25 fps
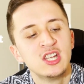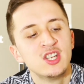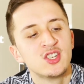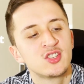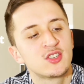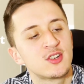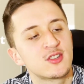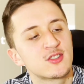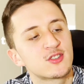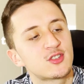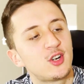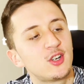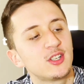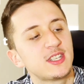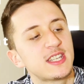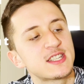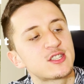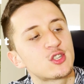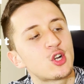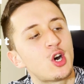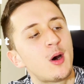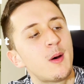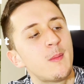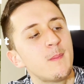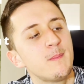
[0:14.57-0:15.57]
schauen uns heute das
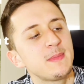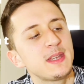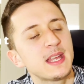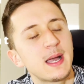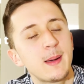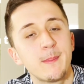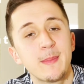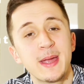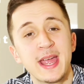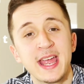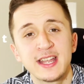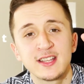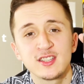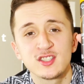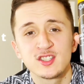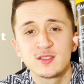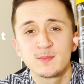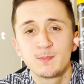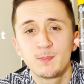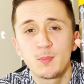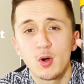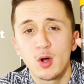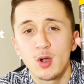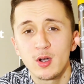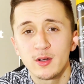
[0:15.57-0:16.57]
Ombia Man
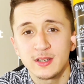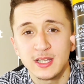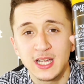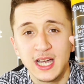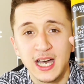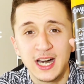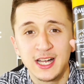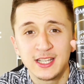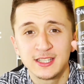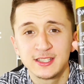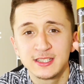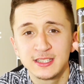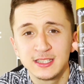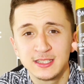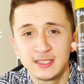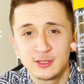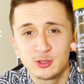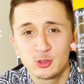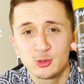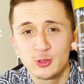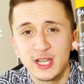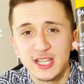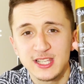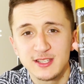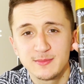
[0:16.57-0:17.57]
Sport
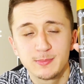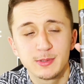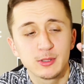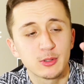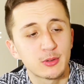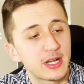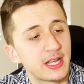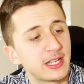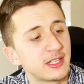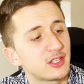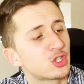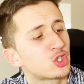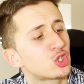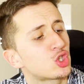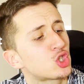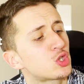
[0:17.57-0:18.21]
Anti-Transparent,